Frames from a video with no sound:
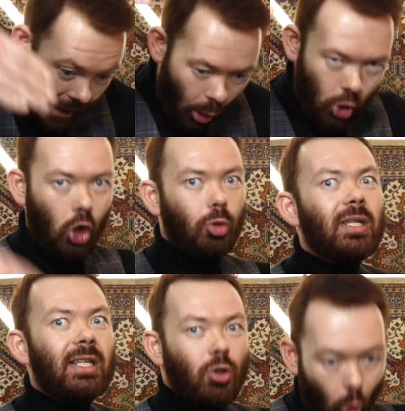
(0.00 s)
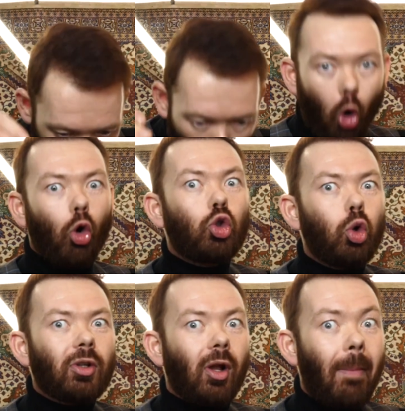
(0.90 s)
et là aujourd'hui c'est son gros
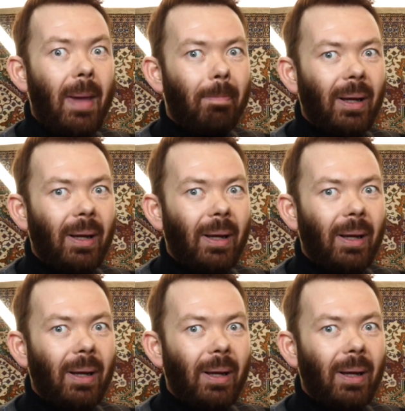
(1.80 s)
retour dans la mère